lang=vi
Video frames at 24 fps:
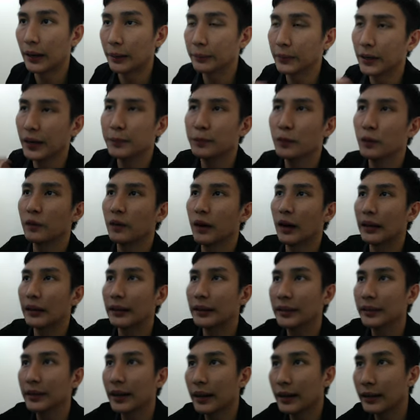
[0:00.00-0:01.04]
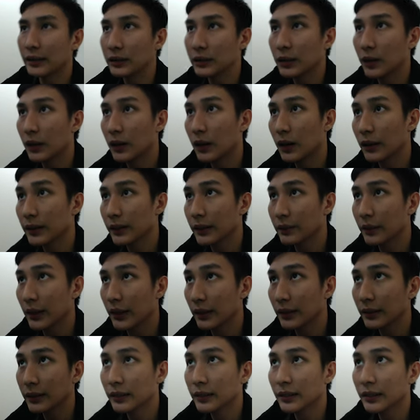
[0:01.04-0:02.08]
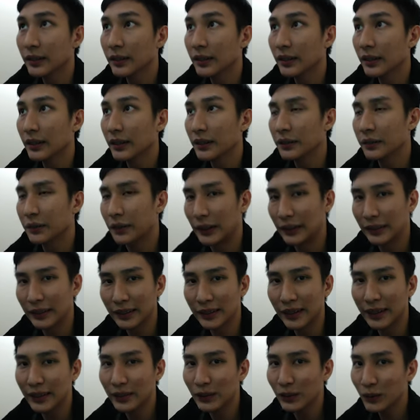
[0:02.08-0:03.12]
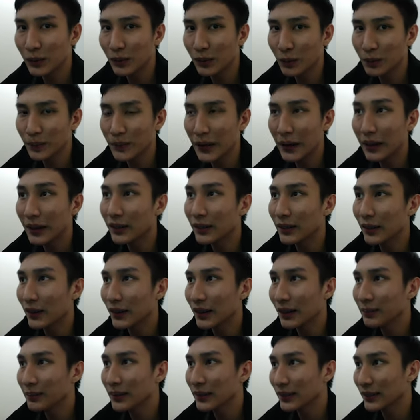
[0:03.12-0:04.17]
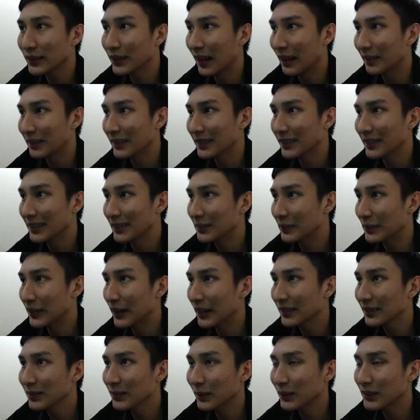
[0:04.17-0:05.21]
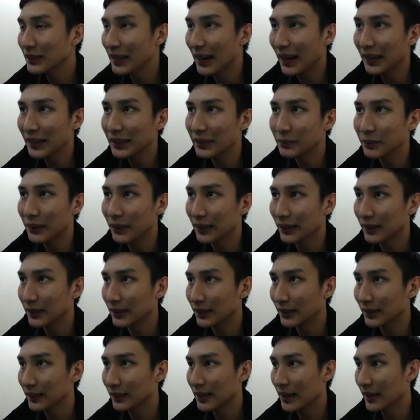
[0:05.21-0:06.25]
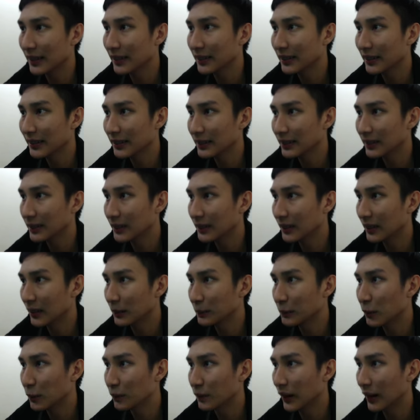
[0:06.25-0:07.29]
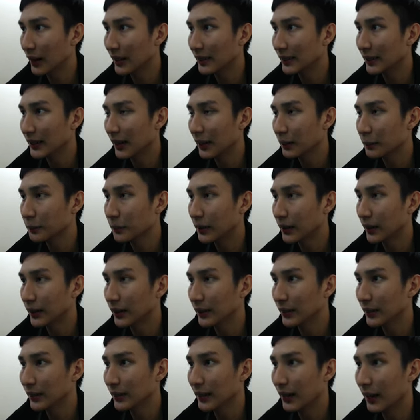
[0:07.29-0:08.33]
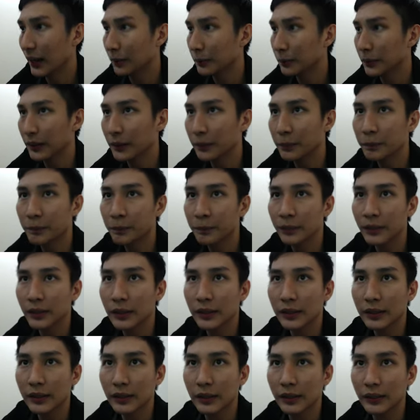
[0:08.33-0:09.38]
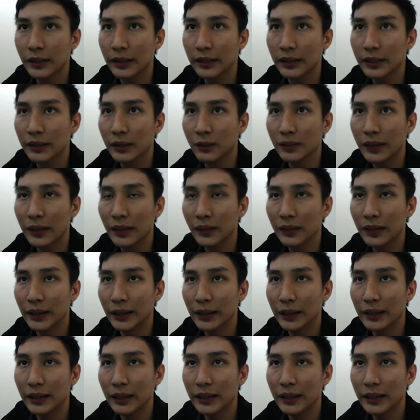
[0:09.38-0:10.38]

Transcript: thêm một vài kỹ năng cho nhân vật. Và thực ra là tôi cũng không nhớ rõ lắm là tôi làm cái gì mà hết buổi sáng, nhưng mà đây là một vài kỹ năng mà tôi đã làm ha. Đầu tiên thì chúng ta có thể